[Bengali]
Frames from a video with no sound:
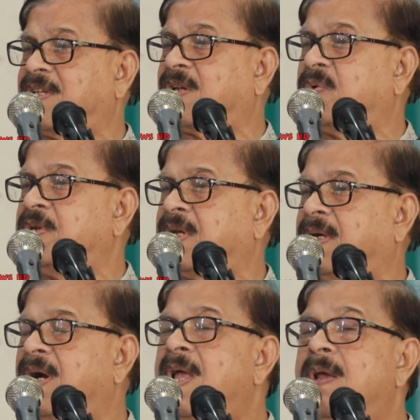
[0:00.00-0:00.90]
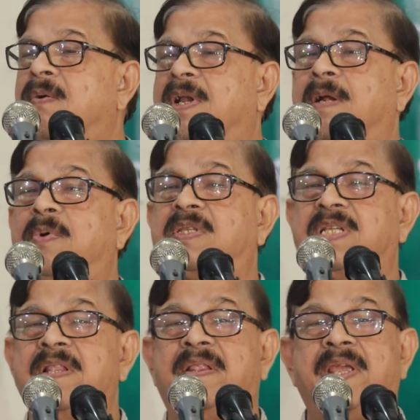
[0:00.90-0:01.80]
হাজার কোটি টাকা ওনারা
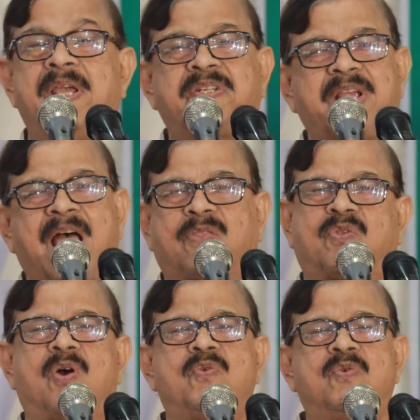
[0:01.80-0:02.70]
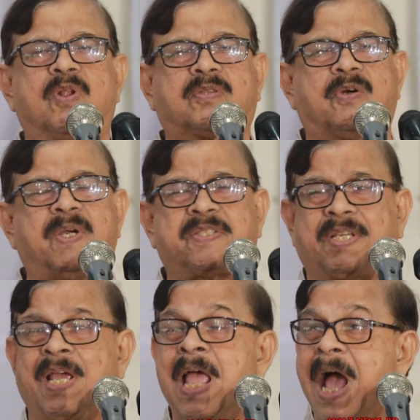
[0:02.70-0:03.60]
বলছেন দেশ এত উন্নত হয়েছে